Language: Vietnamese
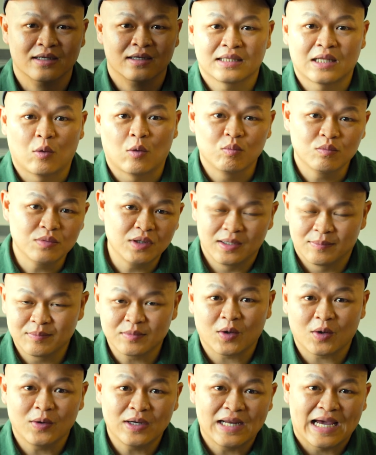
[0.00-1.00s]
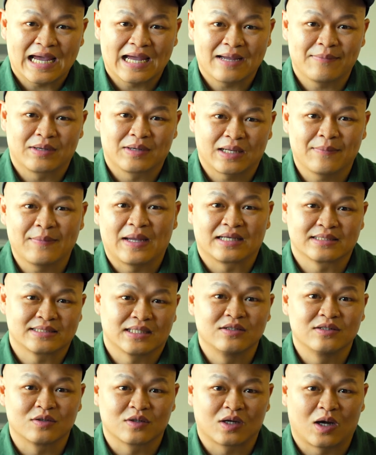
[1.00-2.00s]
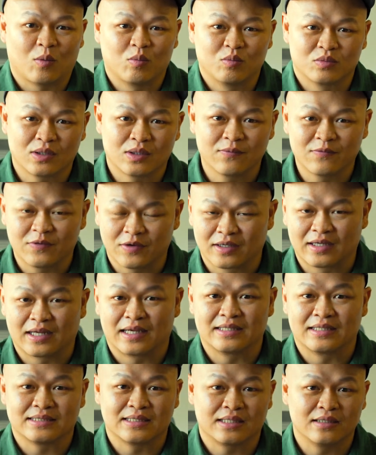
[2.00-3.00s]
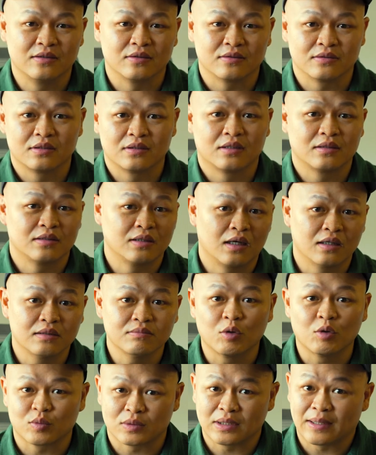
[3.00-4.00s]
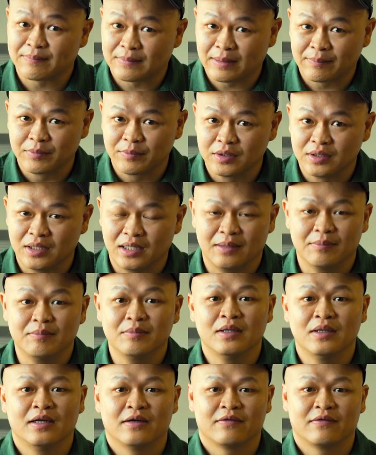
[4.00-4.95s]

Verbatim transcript: Tổng điểm tối đa mà các bạn sẽ được cộng trong phần này sẽ được lên đến 150 điểm